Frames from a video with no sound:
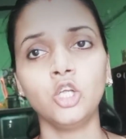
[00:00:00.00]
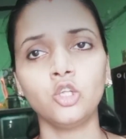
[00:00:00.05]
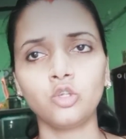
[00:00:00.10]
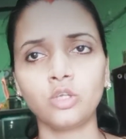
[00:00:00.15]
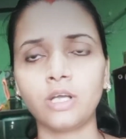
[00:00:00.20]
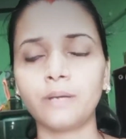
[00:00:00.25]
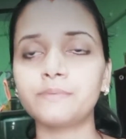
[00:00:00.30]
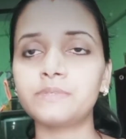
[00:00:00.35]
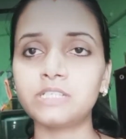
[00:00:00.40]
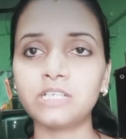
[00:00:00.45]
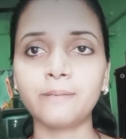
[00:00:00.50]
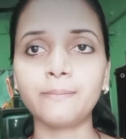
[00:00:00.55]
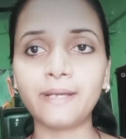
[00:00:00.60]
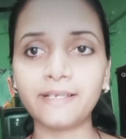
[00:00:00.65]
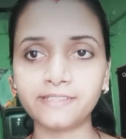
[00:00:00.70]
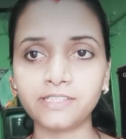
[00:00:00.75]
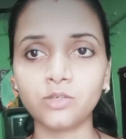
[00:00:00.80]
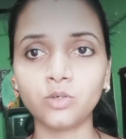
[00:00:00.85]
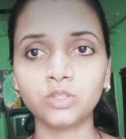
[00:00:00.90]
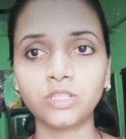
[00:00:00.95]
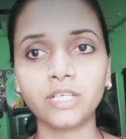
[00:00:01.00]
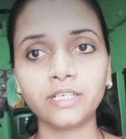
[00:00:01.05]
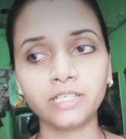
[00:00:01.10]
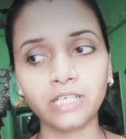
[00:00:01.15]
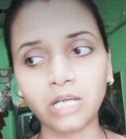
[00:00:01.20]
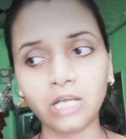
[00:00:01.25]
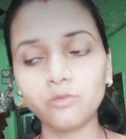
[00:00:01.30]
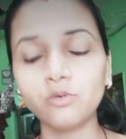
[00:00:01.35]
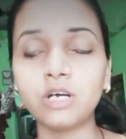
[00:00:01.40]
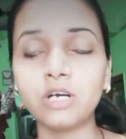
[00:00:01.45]
तो कम से कम ऐसा होता है कि
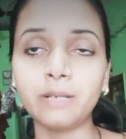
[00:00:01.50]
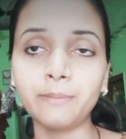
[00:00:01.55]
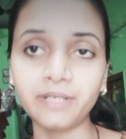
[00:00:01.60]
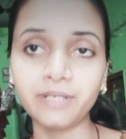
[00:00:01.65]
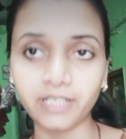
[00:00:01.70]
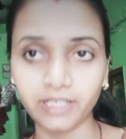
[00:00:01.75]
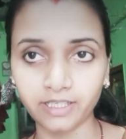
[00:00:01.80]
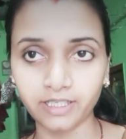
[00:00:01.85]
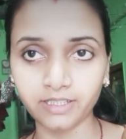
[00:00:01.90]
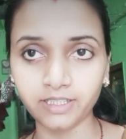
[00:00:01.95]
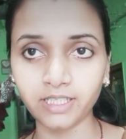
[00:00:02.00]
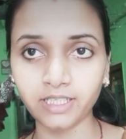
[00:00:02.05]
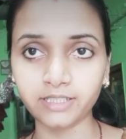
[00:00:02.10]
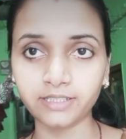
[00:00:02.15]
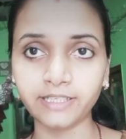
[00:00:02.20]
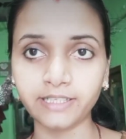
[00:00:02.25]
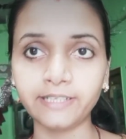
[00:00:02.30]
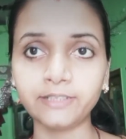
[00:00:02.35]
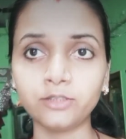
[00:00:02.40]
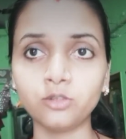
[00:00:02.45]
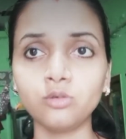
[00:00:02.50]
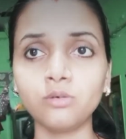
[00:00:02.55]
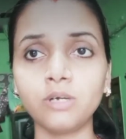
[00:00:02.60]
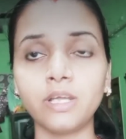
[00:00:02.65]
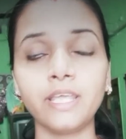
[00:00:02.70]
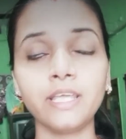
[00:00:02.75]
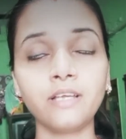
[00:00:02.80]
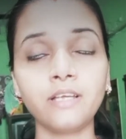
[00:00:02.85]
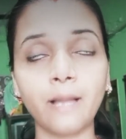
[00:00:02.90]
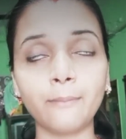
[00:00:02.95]
हाँ वो घर में खेलते रहते हैं तो
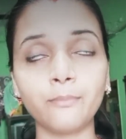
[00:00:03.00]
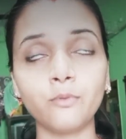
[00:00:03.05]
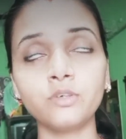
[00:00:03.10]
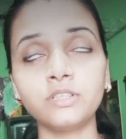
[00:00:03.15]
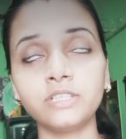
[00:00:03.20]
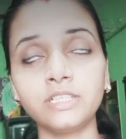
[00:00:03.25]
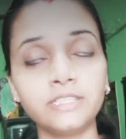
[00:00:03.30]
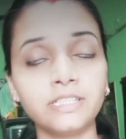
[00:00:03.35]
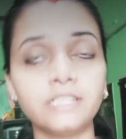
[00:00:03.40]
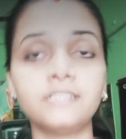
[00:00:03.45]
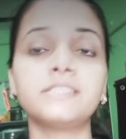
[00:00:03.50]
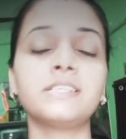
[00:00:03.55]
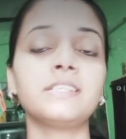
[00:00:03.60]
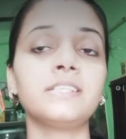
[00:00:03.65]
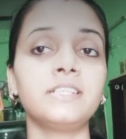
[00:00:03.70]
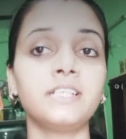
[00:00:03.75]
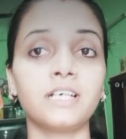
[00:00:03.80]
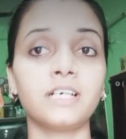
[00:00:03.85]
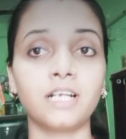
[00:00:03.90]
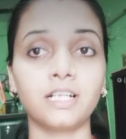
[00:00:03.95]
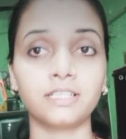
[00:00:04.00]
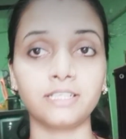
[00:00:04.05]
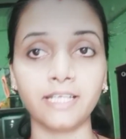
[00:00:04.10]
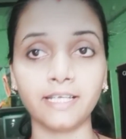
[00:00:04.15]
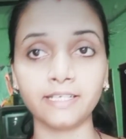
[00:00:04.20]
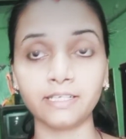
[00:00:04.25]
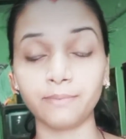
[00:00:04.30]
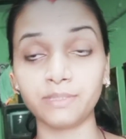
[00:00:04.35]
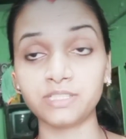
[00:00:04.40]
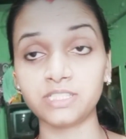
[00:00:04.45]
एक आपको ये टेंशन नहीं लगा रहता
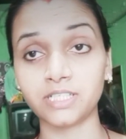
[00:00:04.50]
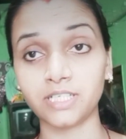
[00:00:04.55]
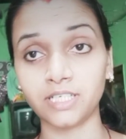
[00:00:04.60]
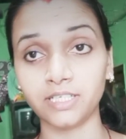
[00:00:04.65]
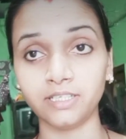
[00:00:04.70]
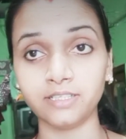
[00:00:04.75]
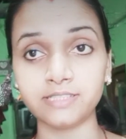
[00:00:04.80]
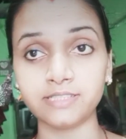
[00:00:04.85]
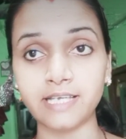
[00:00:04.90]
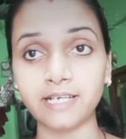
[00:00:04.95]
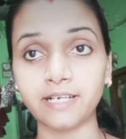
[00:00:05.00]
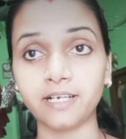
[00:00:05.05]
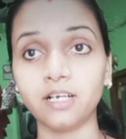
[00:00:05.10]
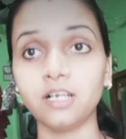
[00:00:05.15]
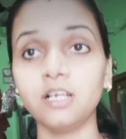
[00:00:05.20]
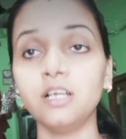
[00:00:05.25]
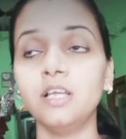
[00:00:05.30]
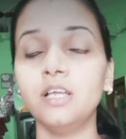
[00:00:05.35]
है कि बच्चा कहीं गिर जाएगा